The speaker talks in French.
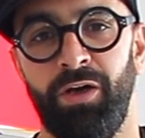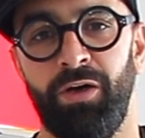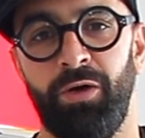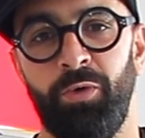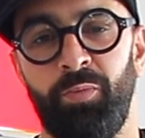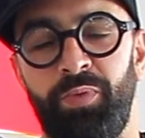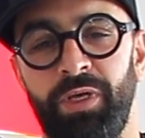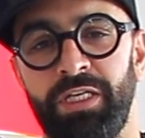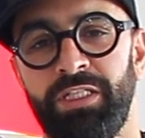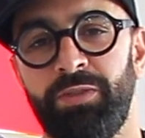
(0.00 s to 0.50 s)

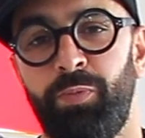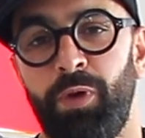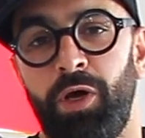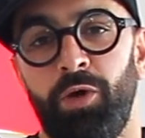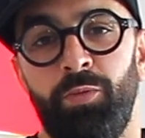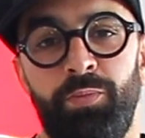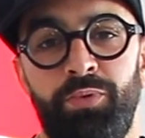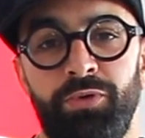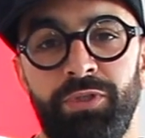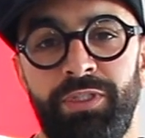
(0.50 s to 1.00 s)
On passe
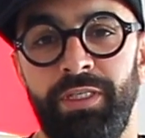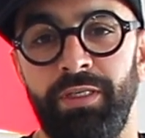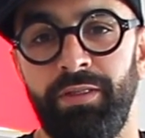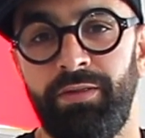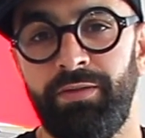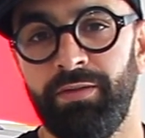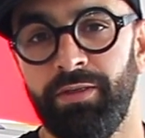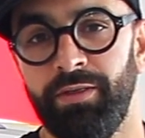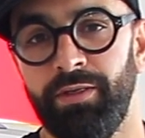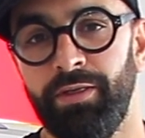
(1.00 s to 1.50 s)
par une
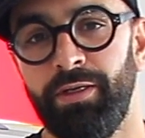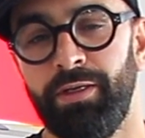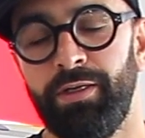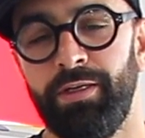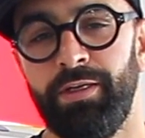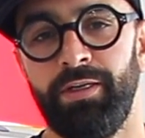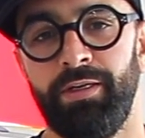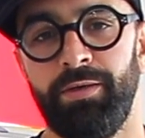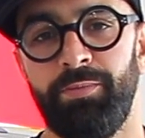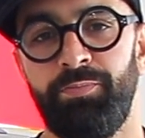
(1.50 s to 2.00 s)
petite
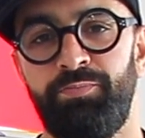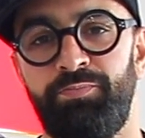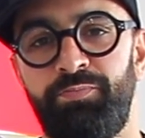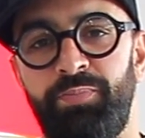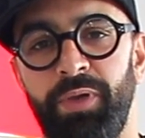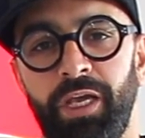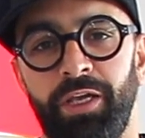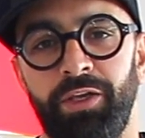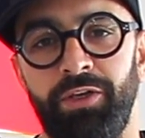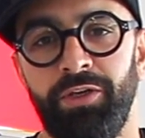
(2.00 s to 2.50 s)

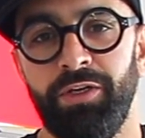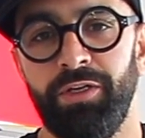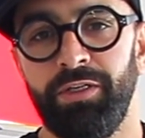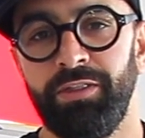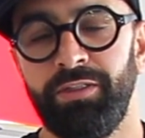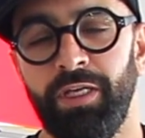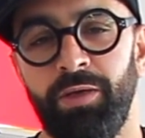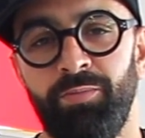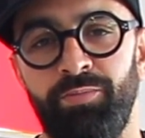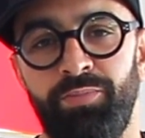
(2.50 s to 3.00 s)

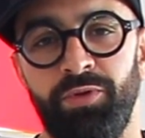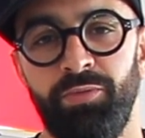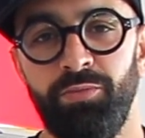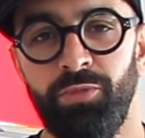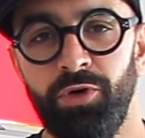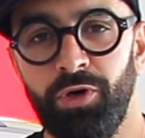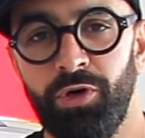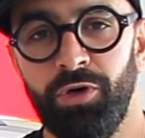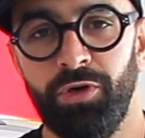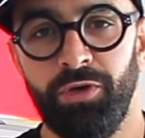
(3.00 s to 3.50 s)
période un peu
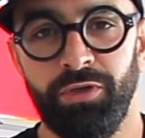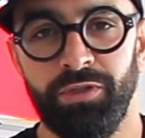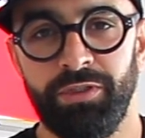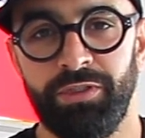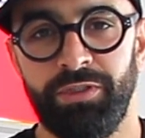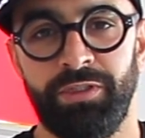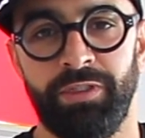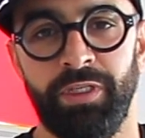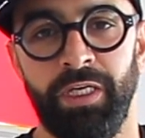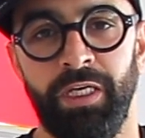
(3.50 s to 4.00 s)

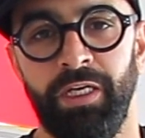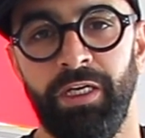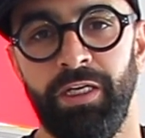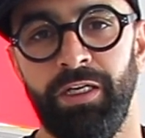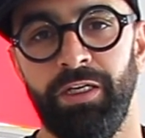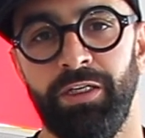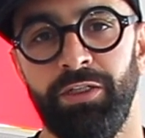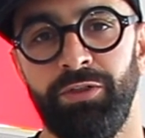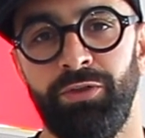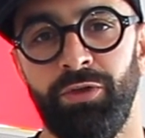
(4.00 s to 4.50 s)
morose
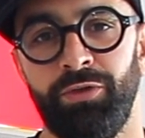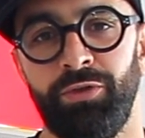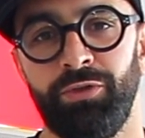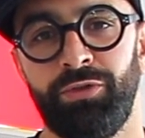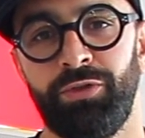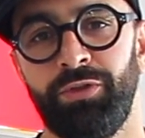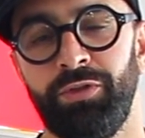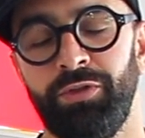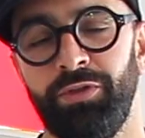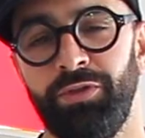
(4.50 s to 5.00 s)
dans
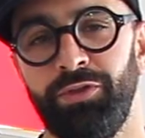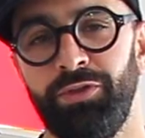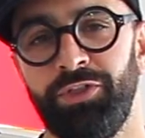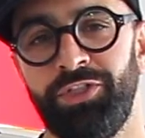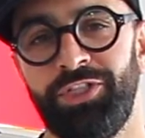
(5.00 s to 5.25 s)
notre